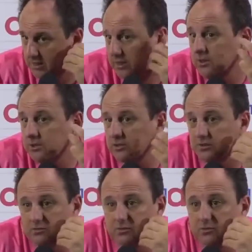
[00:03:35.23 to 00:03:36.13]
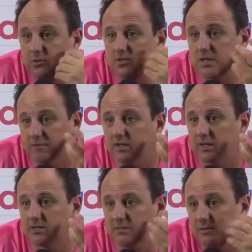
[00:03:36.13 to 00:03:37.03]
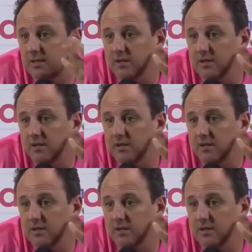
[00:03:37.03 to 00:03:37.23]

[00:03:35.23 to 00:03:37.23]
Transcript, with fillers: Então a gente não, não consegue, vai ter que,